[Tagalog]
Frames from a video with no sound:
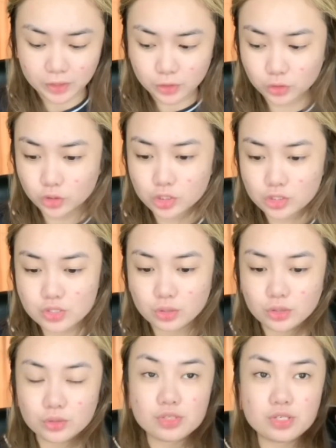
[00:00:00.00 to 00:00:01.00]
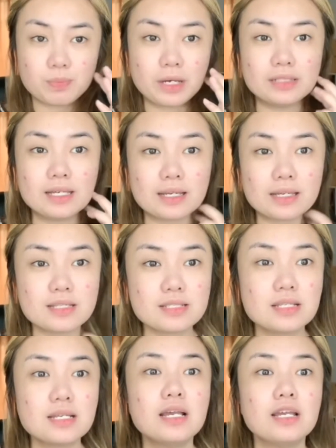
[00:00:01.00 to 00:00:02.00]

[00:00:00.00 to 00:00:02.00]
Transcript: Yung thoughts ko dito sa product is